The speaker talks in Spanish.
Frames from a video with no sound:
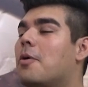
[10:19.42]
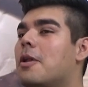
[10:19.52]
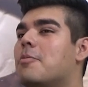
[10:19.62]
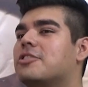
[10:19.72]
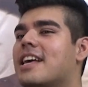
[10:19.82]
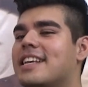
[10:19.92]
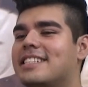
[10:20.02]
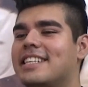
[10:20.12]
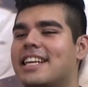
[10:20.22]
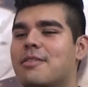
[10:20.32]
Volvemos a
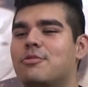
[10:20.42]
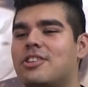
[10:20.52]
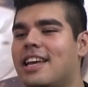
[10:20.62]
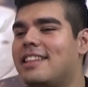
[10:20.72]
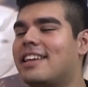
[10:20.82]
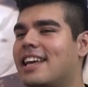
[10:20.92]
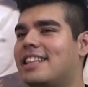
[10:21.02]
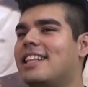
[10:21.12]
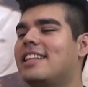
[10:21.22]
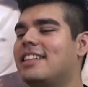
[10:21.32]
decir que hay mucha gente que
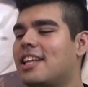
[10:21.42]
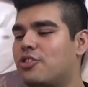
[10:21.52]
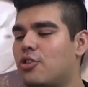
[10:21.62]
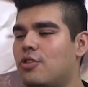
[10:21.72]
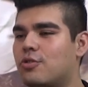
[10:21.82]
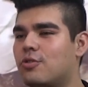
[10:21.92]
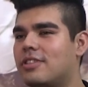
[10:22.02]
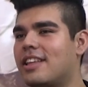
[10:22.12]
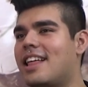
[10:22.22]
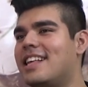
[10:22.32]
está atenta a todo lo que
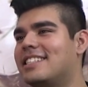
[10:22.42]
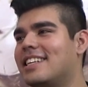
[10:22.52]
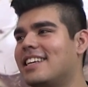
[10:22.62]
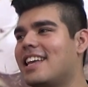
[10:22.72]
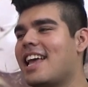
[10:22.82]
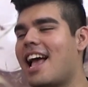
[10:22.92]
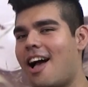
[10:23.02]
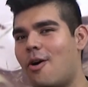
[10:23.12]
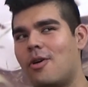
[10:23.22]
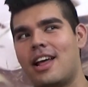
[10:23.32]
usted hace.
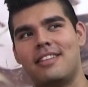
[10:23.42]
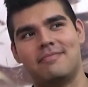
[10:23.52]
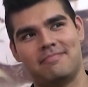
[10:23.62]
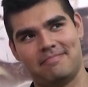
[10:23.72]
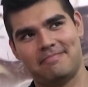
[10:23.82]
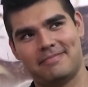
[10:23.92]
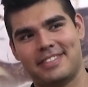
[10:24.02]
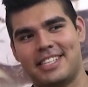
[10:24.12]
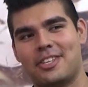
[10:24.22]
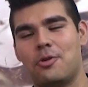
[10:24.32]
Ahora,
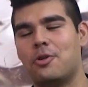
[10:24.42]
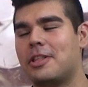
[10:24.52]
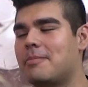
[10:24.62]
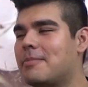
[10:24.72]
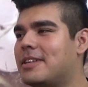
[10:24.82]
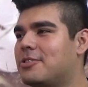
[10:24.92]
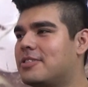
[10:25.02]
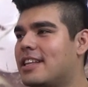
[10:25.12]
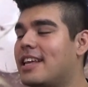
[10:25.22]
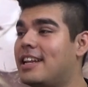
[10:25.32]
de seguro también va a
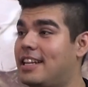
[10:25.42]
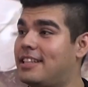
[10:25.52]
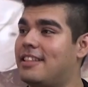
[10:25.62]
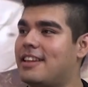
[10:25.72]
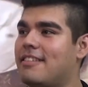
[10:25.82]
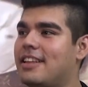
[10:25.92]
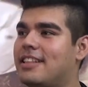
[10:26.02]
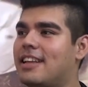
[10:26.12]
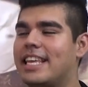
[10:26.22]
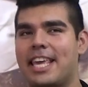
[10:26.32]
suceder en esta
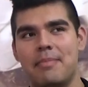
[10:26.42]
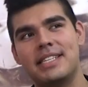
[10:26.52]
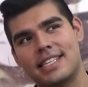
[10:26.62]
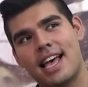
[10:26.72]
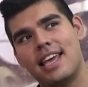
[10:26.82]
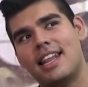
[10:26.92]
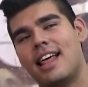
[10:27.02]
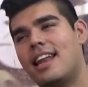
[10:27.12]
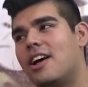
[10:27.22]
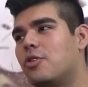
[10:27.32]
entrevista. ¿Qué mensaje le
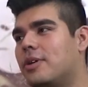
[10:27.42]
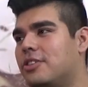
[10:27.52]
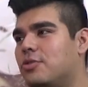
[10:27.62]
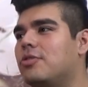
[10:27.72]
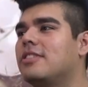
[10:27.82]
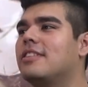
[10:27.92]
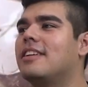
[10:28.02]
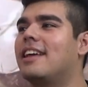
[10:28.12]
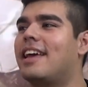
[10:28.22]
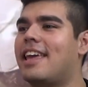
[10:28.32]
da a la juventud
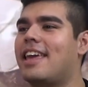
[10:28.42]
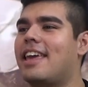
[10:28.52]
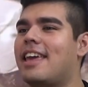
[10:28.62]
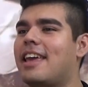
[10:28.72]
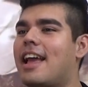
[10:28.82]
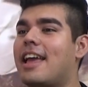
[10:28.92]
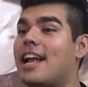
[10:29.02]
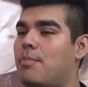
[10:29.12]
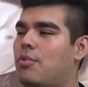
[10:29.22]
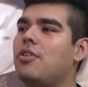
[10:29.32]
eh, en
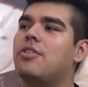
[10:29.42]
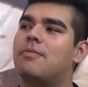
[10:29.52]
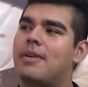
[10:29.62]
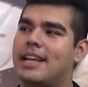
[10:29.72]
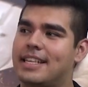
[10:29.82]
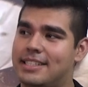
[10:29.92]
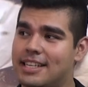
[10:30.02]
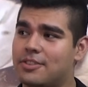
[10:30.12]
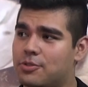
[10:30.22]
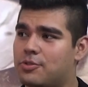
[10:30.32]
apoyo para que
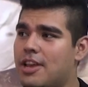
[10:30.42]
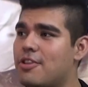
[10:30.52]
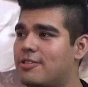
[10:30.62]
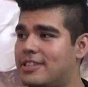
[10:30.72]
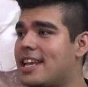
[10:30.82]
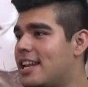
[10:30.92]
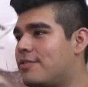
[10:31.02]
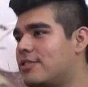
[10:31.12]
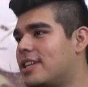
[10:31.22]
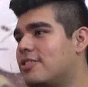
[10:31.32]
sigan sus sueños, sigan
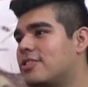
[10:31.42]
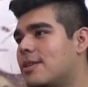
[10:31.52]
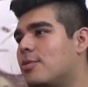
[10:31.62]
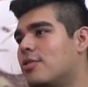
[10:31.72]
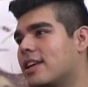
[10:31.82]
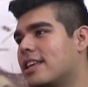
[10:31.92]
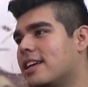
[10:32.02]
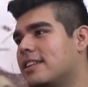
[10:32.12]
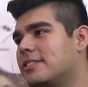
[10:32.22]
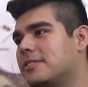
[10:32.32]
esforzándose por lo que quieren?